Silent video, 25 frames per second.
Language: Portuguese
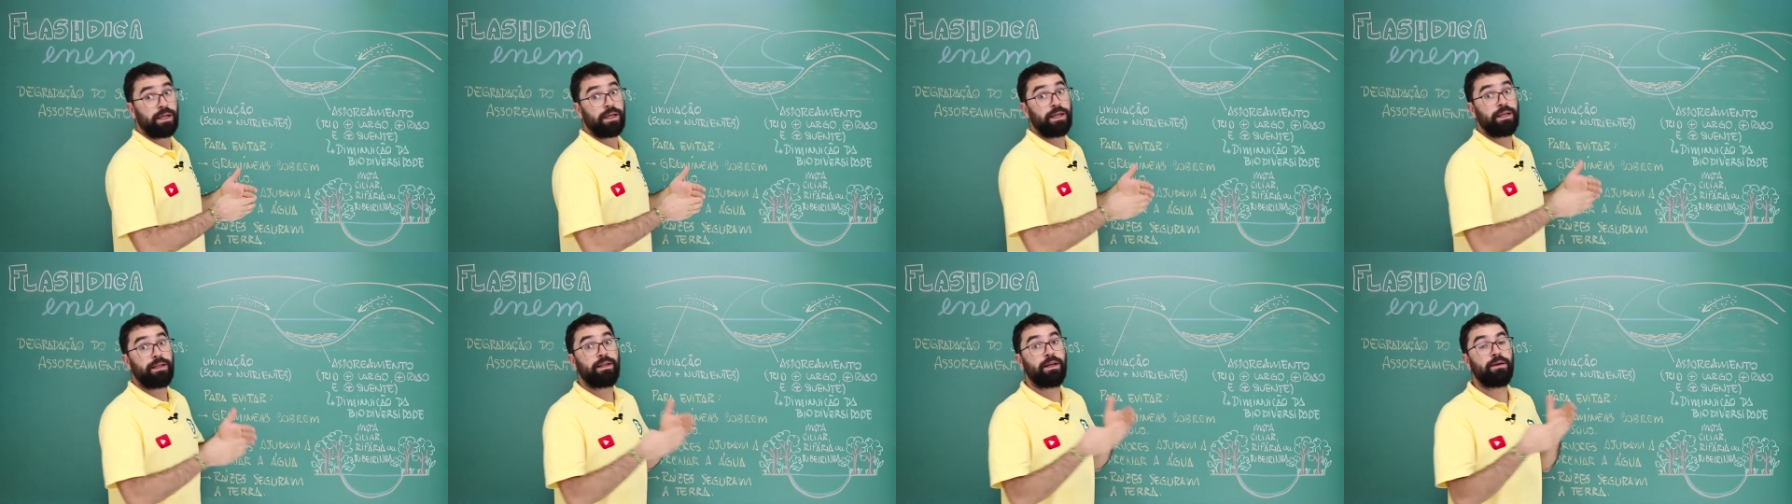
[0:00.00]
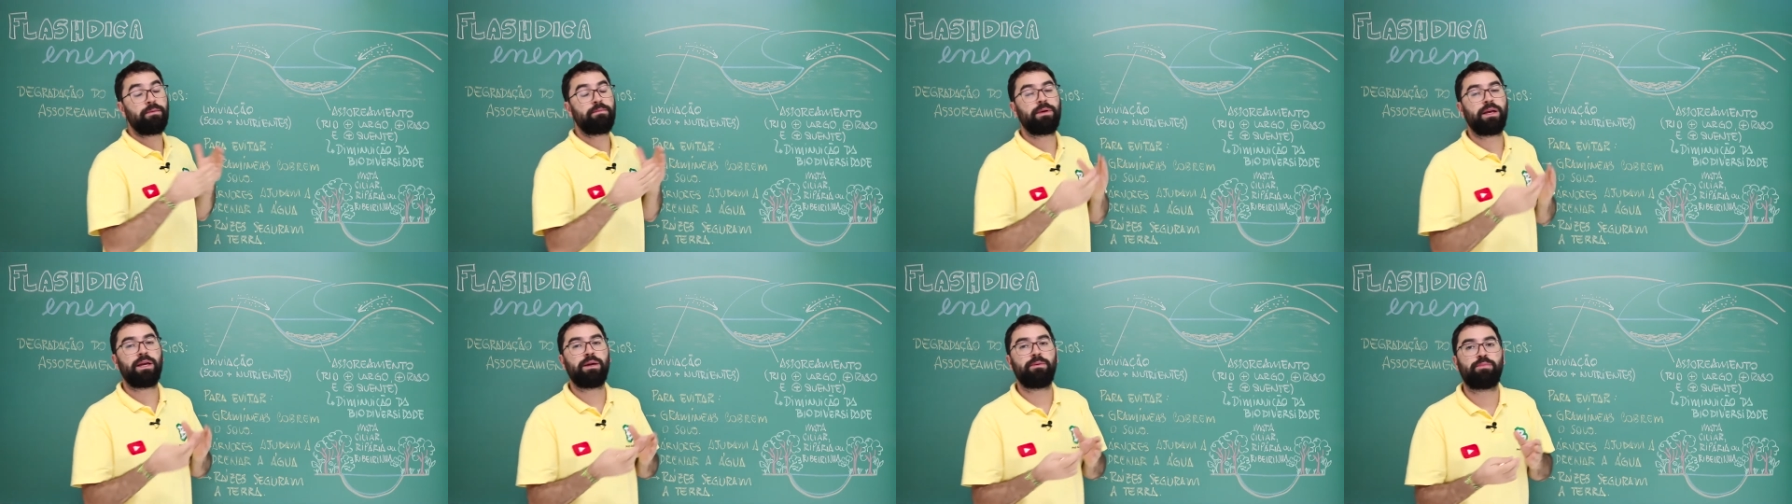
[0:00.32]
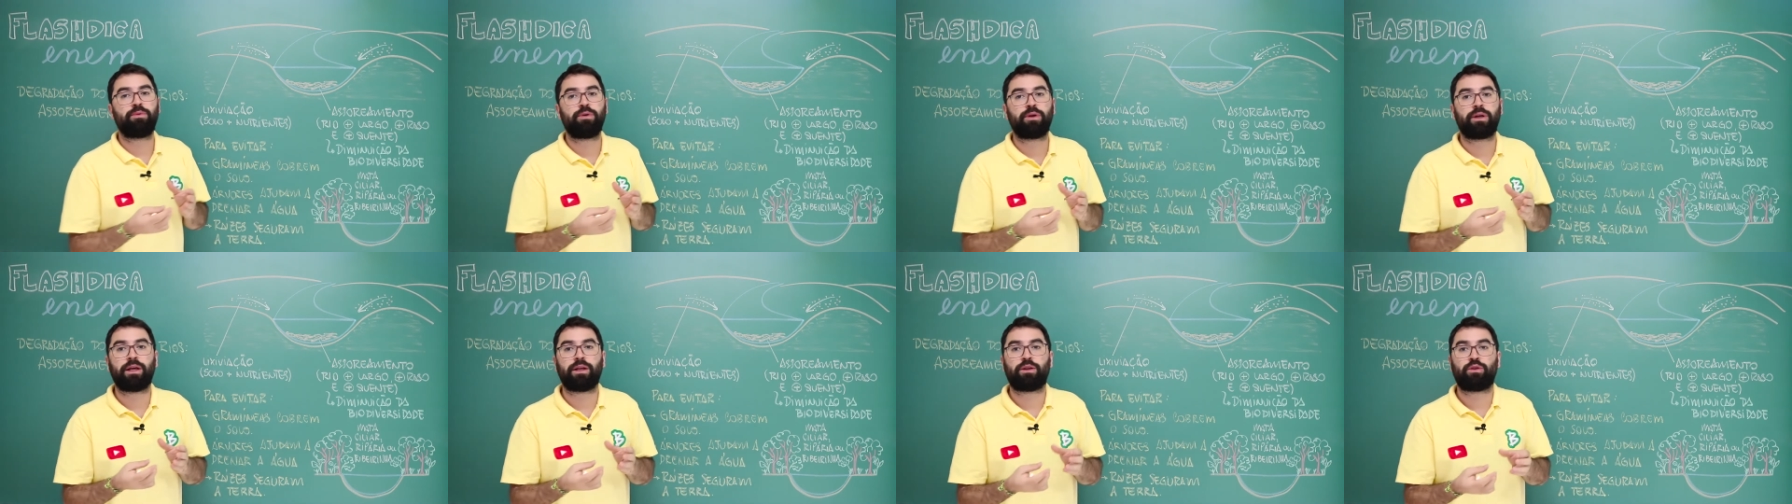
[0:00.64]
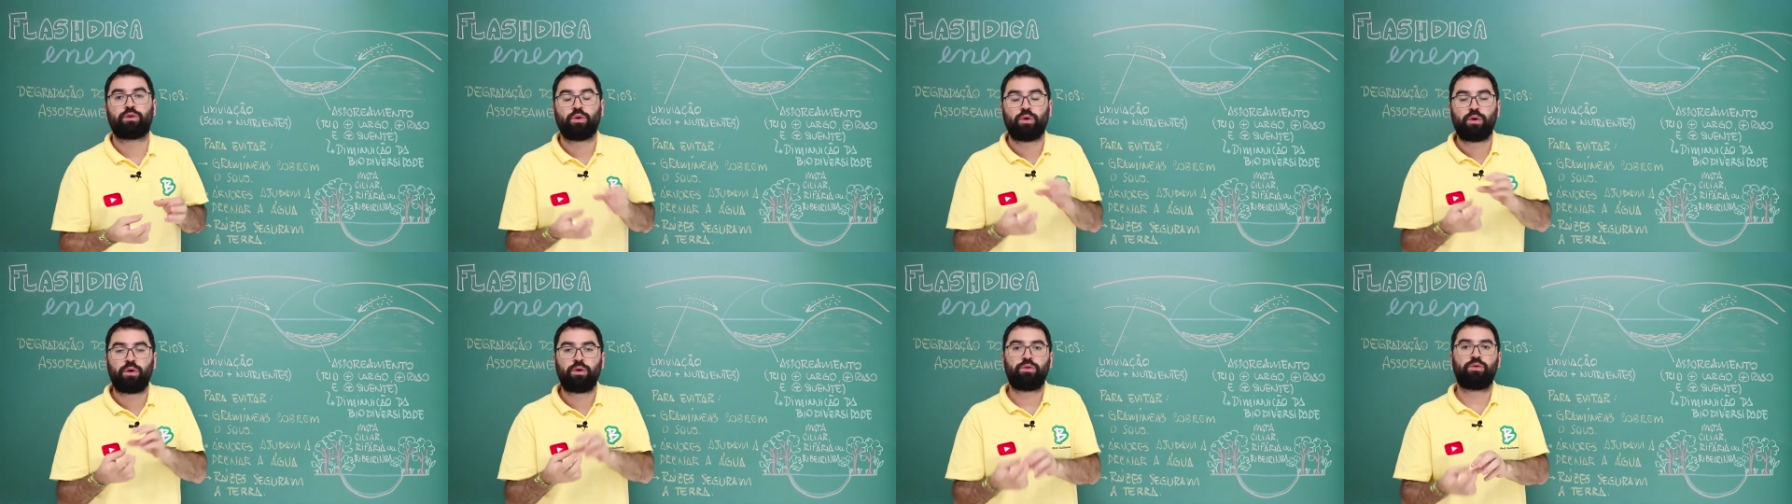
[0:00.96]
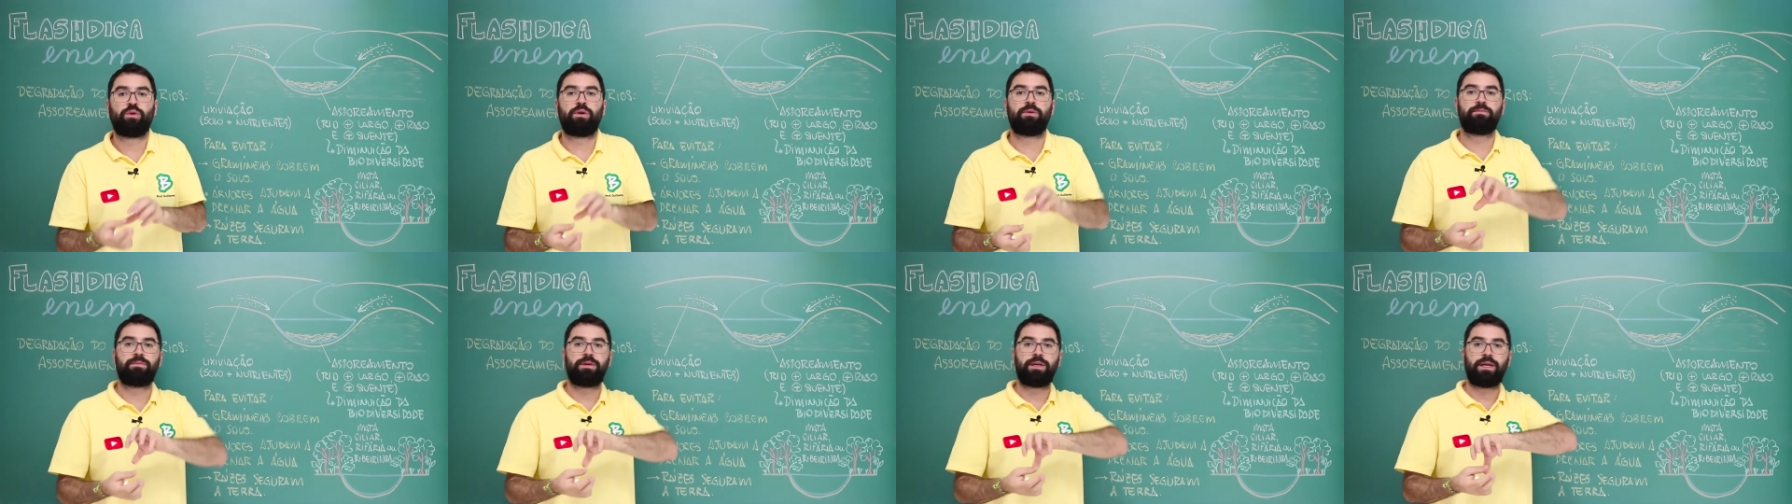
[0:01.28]
e também porque
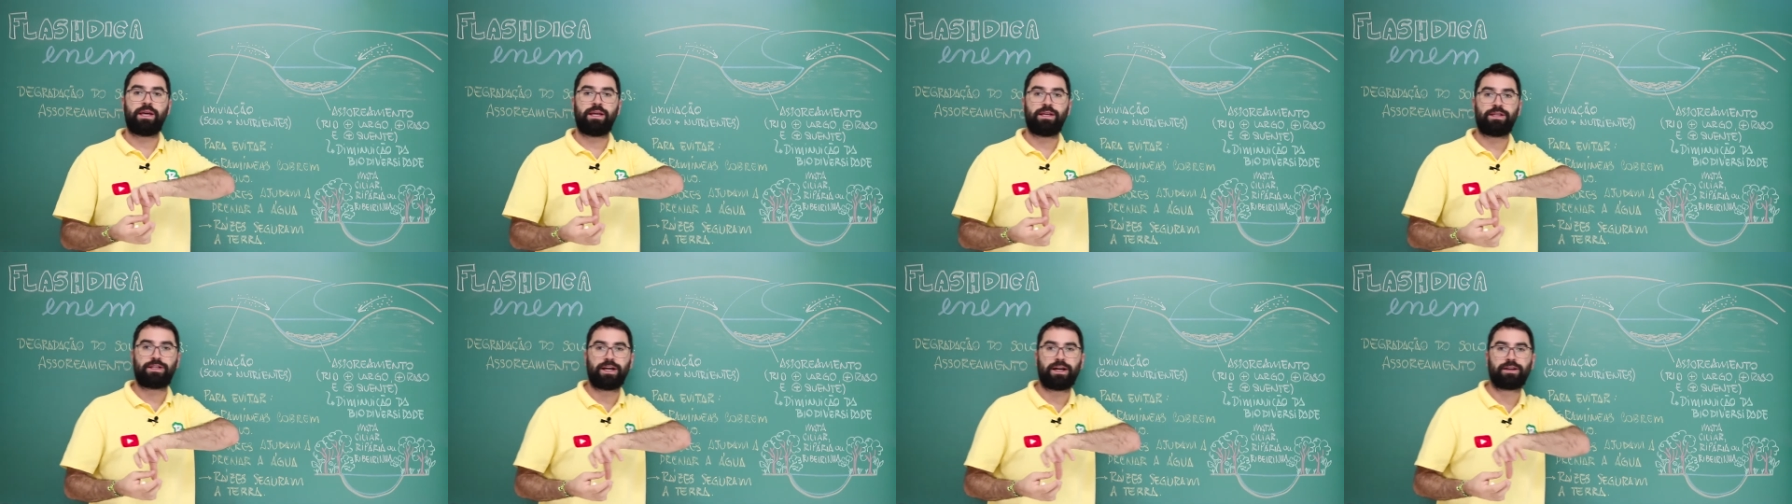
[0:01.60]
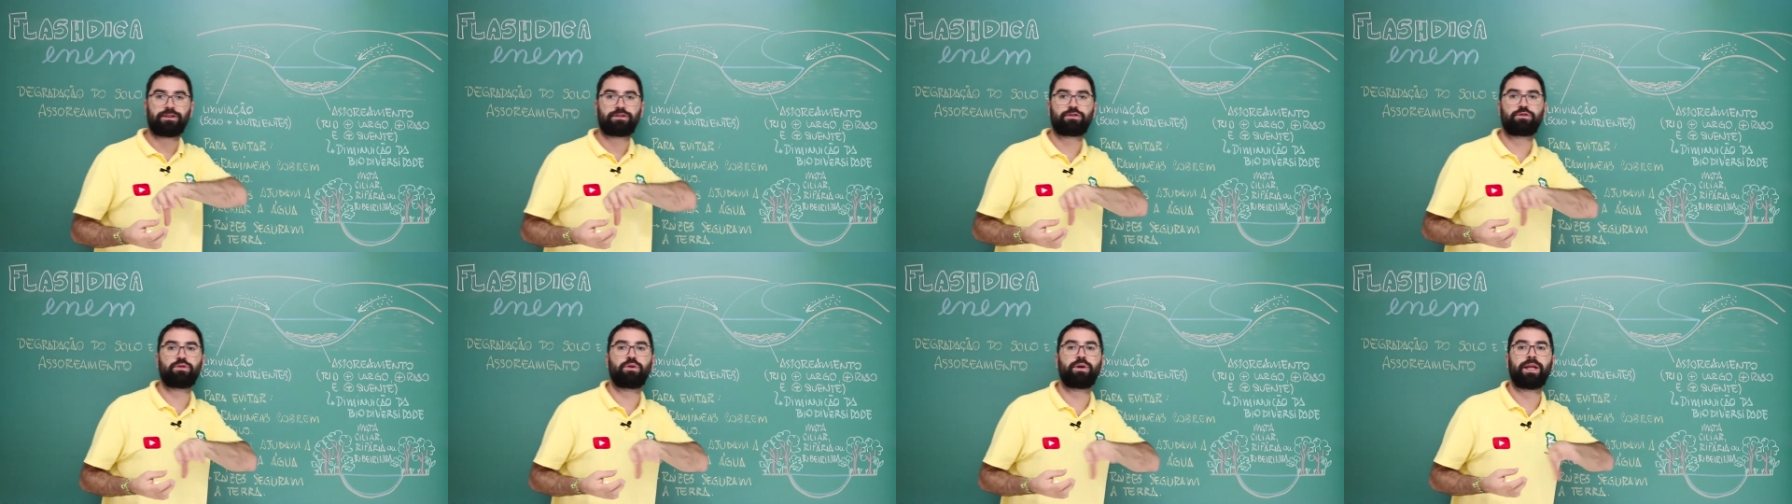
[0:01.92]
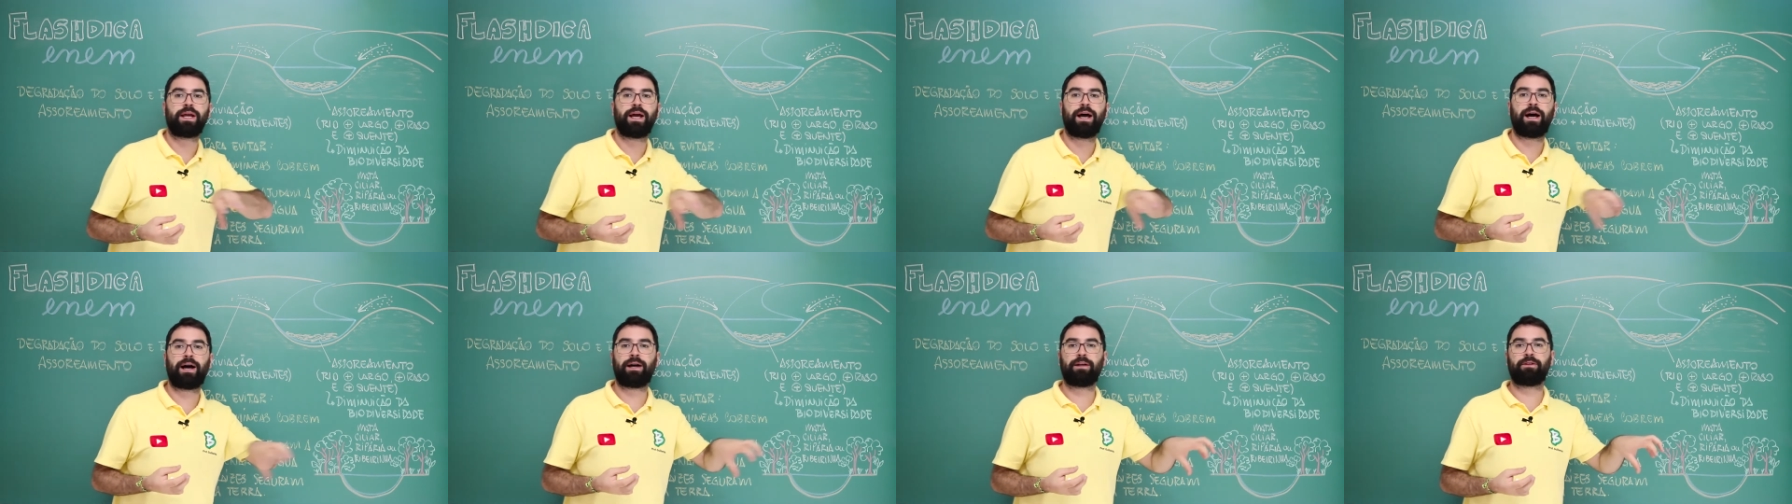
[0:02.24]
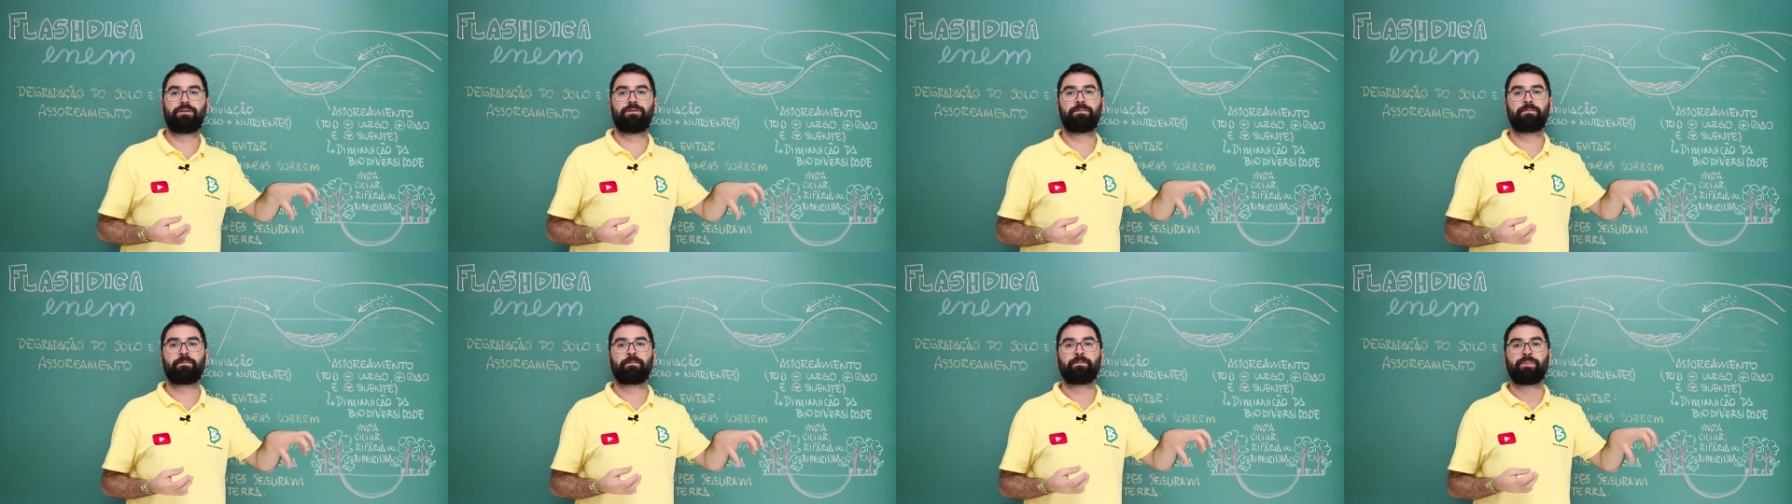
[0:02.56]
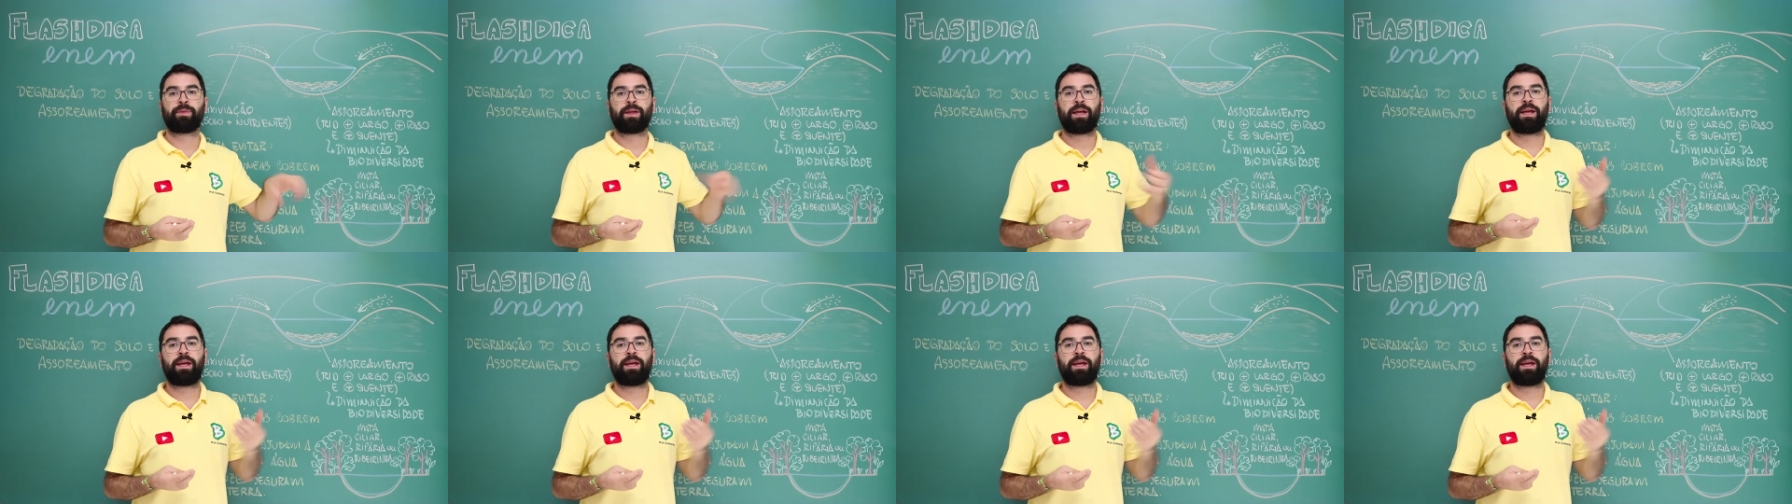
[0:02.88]
todo o ambiente assoreado,